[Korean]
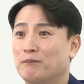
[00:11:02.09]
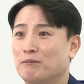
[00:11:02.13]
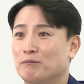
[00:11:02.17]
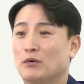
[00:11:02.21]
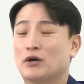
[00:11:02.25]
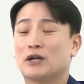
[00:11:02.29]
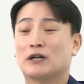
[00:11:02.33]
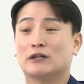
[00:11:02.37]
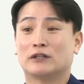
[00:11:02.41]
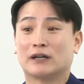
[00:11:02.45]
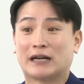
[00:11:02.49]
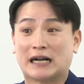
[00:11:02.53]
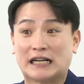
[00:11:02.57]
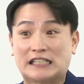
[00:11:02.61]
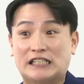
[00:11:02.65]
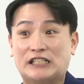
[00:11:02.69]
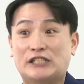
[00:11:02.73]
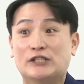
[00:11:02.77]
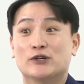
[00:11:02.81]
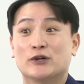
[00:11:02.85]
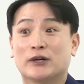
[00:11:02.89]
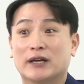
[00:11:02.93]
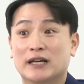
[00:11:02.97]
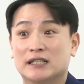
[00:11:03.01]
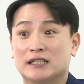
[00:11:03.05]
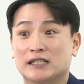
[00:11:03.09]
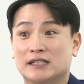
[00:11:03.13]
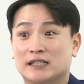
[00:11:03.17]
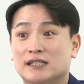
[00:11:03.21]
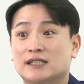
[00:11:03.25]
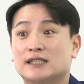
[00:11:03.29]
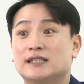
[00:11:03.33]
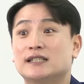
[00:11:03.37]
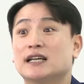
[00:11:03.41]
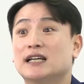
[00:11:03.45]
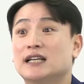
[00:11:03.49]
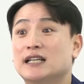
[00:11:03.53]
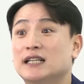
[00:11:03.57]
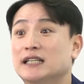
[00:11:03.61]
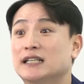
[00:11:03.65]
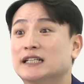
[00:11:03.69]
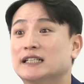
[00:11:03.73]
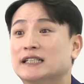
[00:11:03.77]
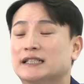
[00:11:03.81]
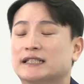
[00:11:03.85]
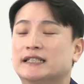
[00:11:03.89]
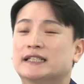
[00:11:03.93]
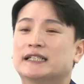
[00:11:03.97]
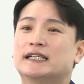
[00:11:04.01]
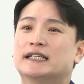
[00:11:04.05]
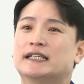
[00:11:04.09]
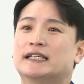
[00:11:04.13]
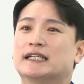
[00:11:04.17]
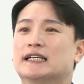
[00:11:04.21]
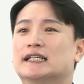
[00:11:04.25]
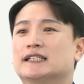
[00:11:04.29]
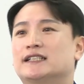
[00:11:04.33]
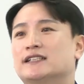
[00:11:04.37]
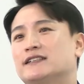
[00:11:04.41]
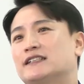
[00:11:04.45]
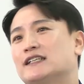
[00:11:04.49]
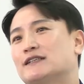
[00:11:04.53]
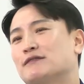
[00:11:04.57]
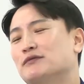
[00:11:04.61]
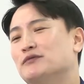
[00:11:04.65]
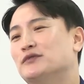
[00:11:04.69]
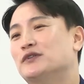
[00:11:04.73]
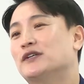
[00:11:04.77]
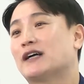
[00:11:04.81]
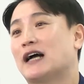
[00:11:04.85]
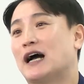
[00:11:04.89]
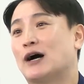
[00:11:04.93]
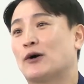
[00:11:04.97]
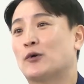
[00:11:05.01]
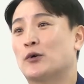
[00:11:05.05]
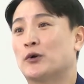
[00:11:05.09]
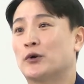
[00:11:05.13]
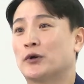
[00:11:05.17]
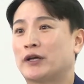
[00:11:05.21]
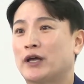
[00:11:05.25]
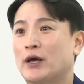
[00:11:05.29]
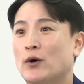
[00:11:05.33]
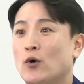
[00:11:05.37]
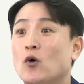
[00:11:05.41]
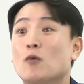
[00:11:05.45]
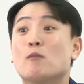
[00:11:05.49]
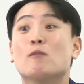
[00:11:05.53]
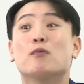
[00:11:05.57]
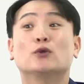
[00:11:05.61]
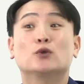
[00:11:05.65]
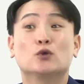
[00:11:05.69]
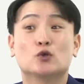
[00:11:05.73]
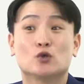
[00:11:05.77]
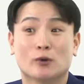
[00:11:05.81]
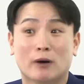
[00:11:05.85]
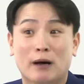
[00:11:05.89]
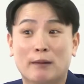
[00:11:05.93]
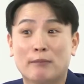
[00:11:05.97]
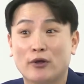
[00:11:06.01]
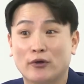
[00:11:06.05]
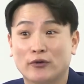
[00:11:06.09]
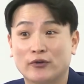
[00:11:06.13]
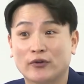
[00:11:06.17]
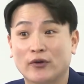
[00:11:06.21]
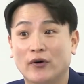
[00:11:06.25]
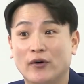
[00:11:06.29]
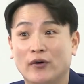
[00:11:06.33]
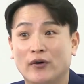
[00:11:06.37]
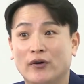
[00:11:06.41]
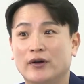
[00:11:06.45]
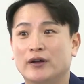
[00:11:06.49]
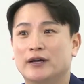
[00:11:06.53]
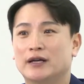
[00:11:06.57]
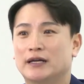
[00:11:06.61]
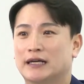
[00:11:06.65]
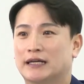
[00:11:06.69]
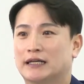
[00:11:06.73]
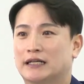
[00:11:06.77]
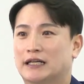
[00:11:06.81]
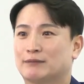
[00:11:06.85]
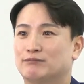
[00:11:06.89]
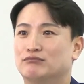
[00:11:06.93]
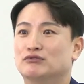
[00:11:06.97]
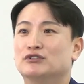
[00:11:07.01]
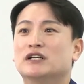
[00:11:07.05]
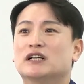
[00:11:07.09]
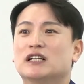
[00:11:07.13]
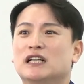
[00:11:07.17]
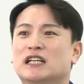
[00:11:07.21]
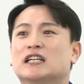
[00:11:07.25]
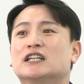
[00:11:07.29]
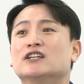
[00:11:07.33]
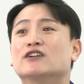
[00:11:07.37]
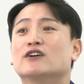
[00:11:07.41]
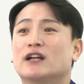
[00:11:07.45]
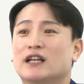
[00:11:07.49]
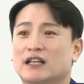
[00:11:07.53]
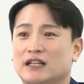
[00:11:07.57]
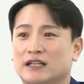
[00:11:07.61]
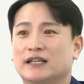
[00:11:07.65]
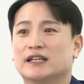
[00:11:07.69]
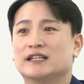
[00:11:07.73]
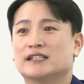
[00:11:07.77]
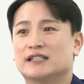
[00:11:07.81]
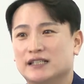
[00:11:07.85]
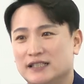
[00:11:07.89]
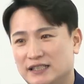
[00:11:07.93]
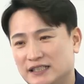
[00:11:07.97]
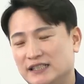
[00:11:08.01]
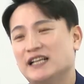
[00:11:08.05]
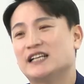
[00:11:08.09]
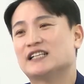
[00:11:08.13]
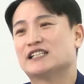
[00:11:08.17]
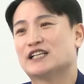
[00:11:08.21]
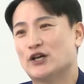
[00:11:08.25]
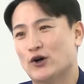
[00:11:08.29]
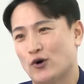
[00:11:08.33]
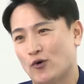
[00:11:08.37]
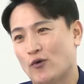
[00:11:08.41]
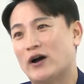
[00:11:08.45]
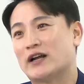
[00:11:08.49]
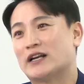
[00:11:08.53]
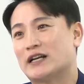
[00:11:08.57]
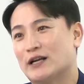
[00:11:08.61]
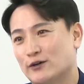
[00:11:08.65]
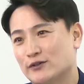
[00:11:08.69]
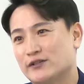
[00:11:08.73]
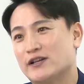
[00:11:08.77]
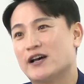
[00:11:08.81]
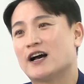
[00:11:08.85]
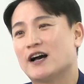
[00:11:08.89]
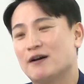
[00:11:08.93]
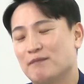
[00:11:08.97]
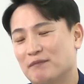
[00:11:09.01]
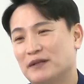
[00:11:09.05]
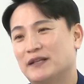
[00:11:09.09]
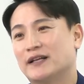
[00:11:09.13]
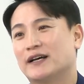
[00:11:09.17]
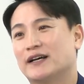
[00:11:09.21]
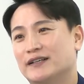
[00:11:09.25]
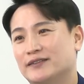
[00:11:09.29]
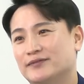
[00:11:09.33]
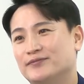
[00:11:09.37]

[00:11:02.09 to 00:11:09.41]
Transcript: 뭐 예를 들어 지역의 이제 특색 있는 특색품들을 갖고 이렇게 홍보도 좀 하면서 분위기를 이끌어내는 게 이제 진행자 역할이라고 생각합니다.